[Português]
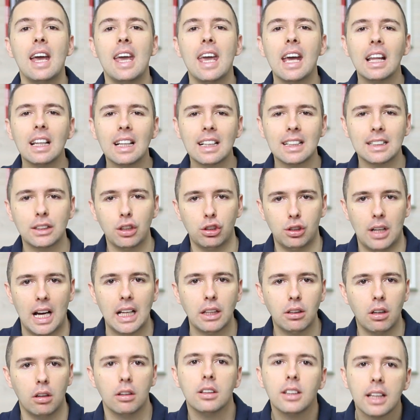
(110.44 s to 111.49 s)

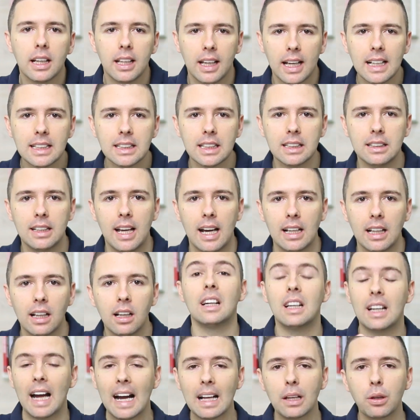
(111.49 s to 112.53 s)
relacionado ao interesse dela,
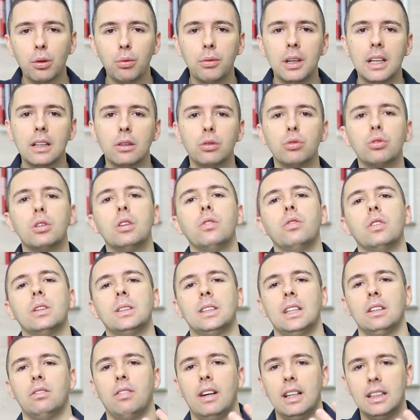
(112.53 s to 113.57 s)
gratuito que
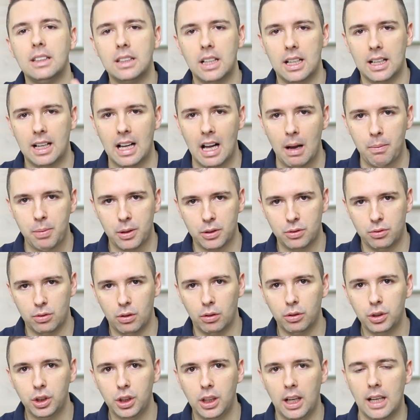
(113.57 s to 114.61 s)
você vai entregar para sua
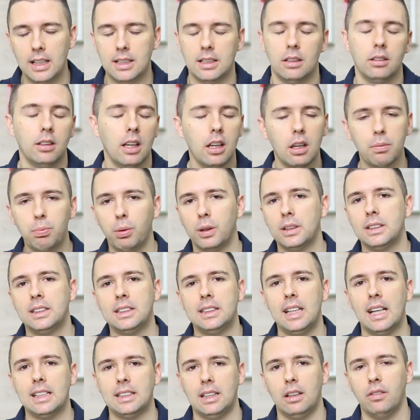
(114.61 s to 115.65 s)
audiência. O que, que pode
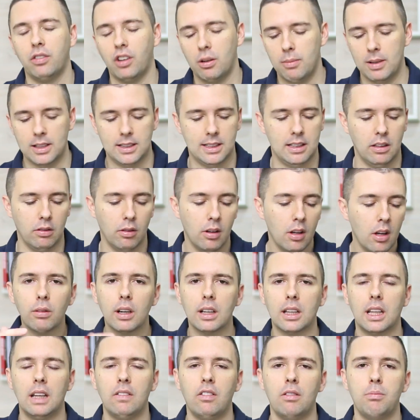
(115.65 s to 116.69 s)
ser essa informação? Um
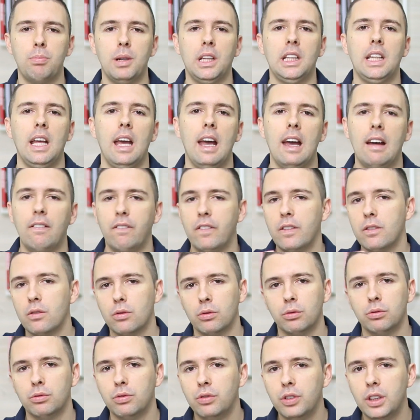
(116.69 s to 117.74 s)
arquivo em PDF,
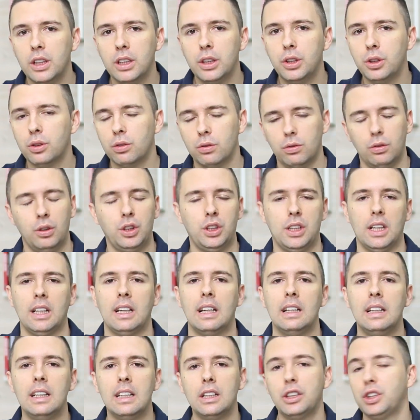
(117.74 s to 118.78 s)
um vídeo, um
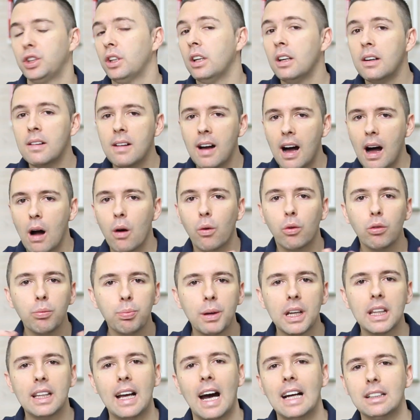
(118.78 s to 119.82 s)
checklist, algum
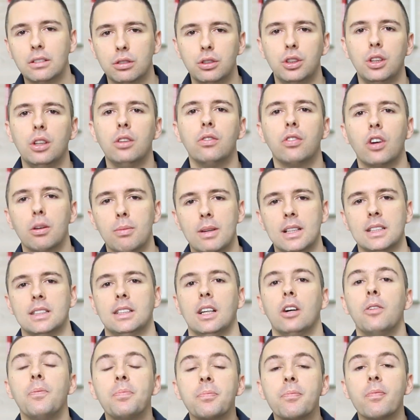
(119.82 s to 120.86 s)
pedaço de
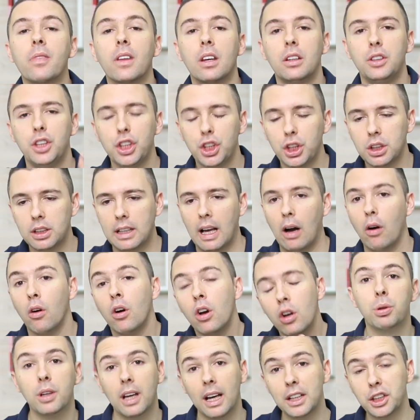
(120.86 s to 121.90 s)
informação
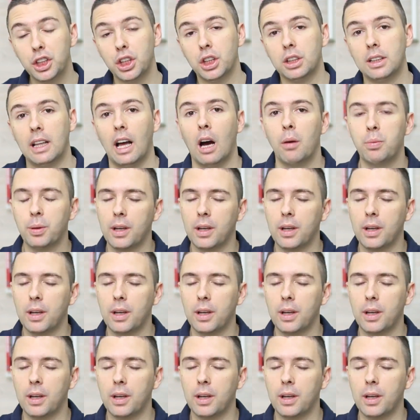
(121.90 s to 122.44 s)
digital. Por que digital?